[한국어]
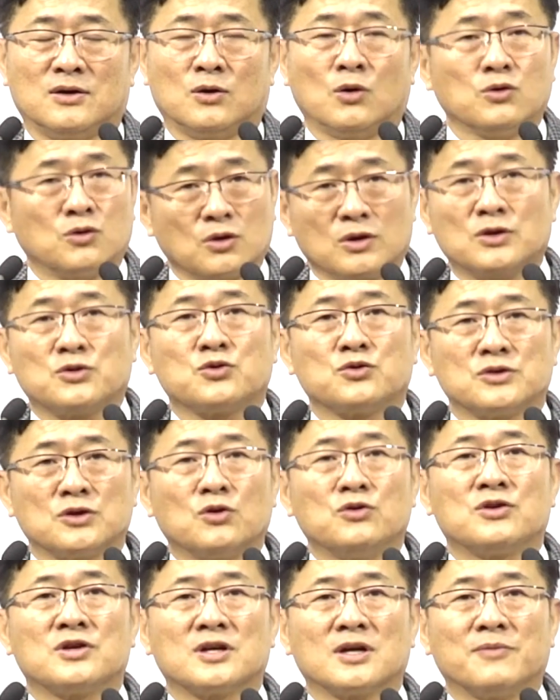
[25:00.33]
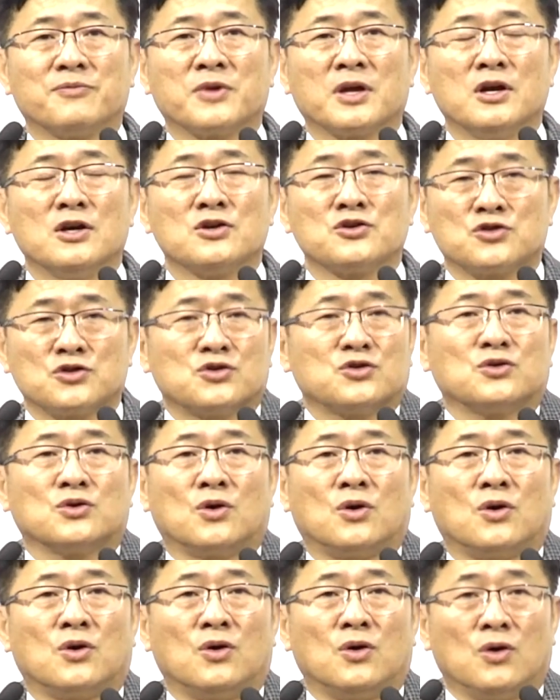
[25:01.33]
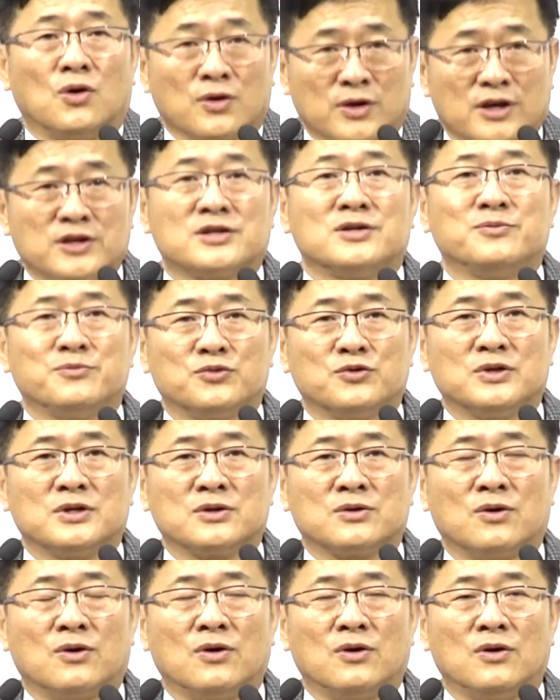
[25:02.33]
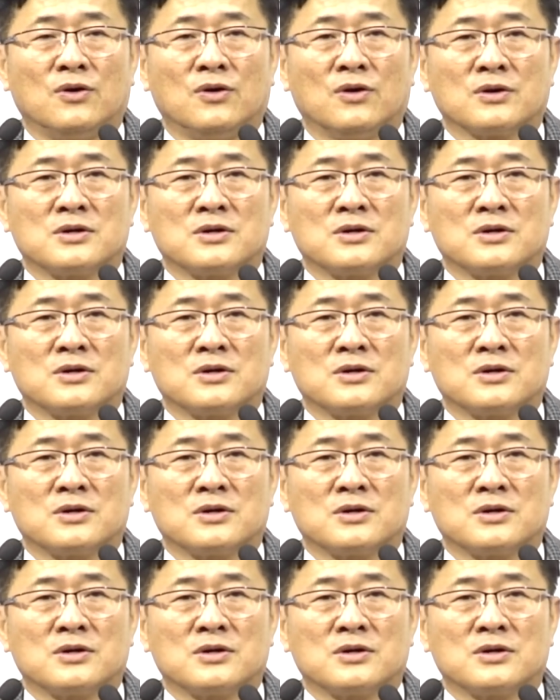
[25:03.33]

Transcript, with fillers: 어떻게 존재, 어떻게 합니까? 스스로 계신 분이고